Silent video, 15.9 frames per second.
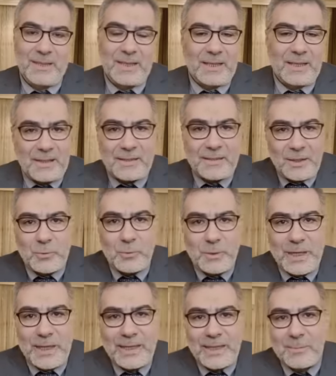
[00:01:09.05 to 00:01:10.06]
يعني قد
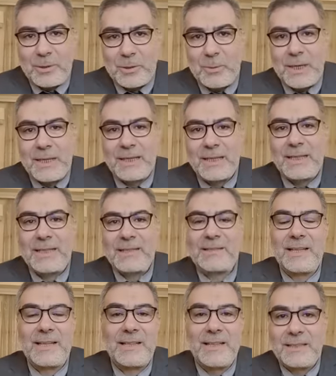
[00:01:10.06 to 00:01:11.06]
يكون غريبا ولكن
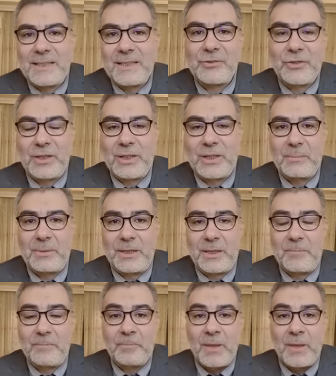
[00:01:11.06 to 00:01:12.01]
ليس إلى درجة كبيرة